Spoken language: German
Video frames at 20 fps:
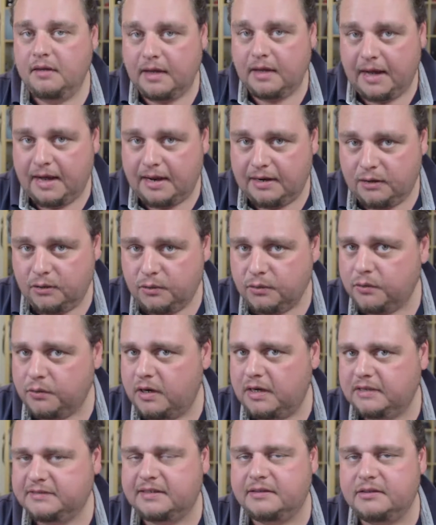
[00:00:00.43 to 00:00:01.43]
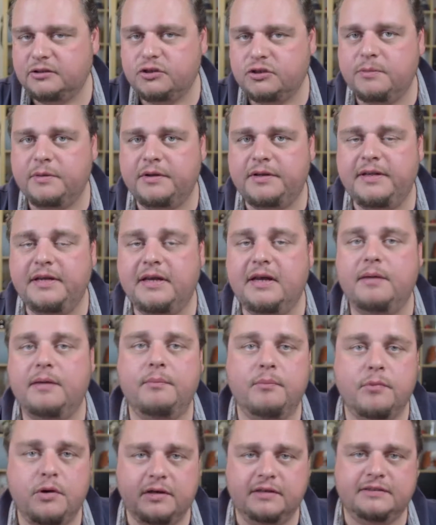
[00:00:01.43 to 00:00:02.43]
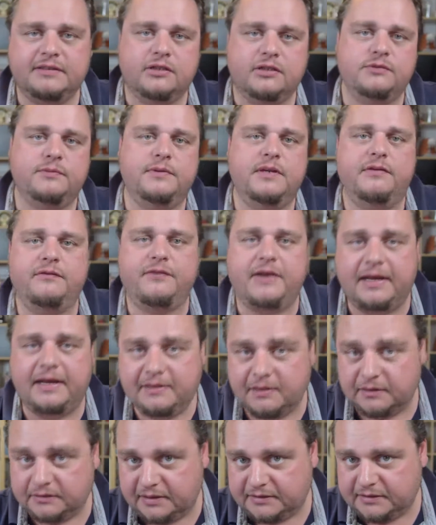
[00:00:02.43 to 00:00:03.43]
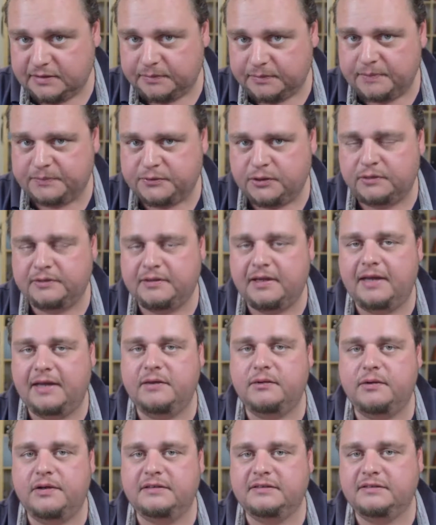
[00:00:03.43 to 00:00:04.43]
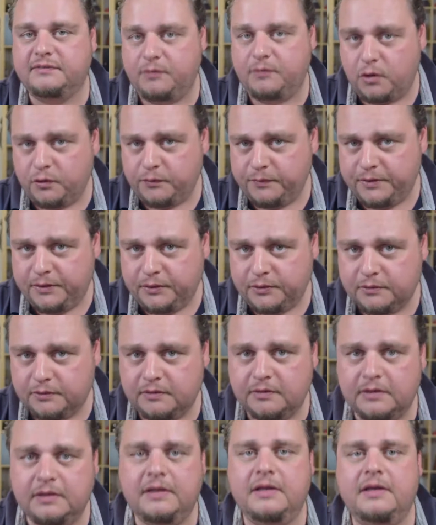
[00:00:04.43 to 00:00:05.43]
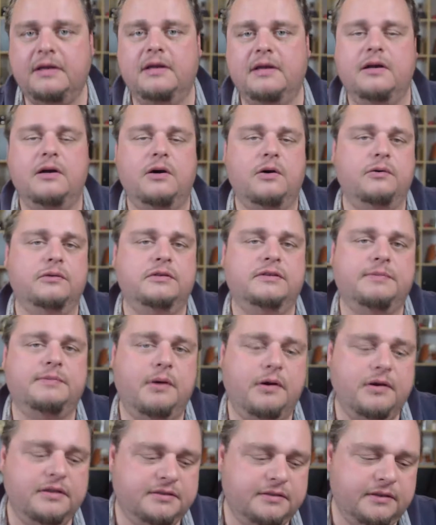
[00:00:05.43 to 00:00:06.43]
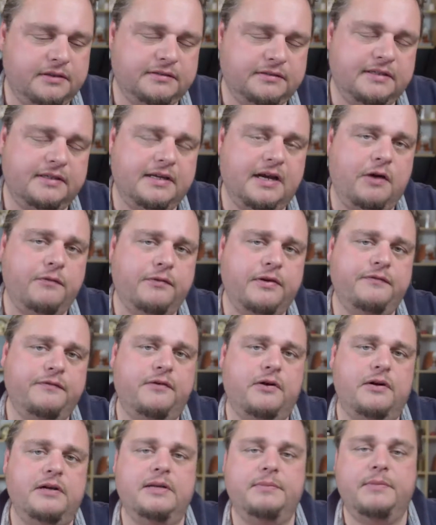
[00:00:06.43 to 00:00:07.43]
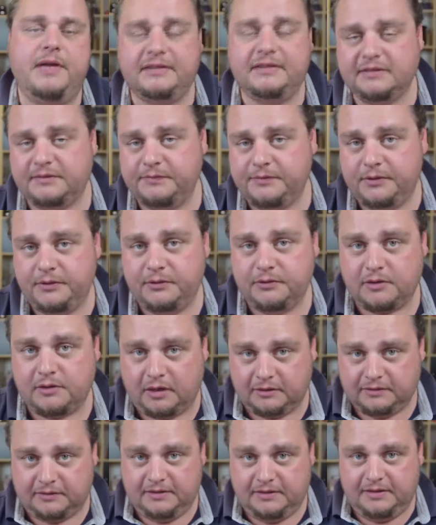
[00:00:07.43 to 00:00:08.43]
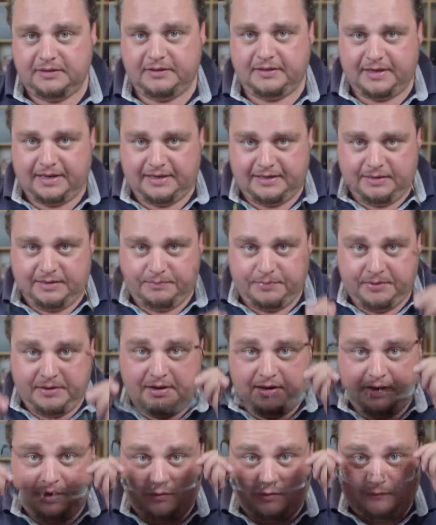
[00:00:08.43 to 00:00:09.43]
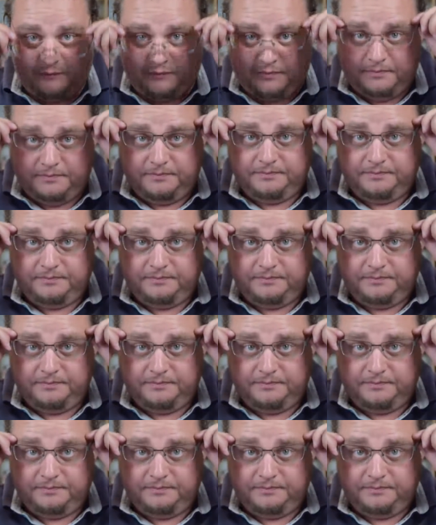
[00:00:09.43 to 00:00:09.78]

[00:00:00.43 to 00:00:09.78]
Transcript: Hallo, Alexander Schumann hier. Morgen ist ja schon wieder Freitag, deshalb gibt es heute ein neues Vlog-Video. Und zwar ist euch sicher aufgefallen, im letzten Video hatte ich eine Brille auf.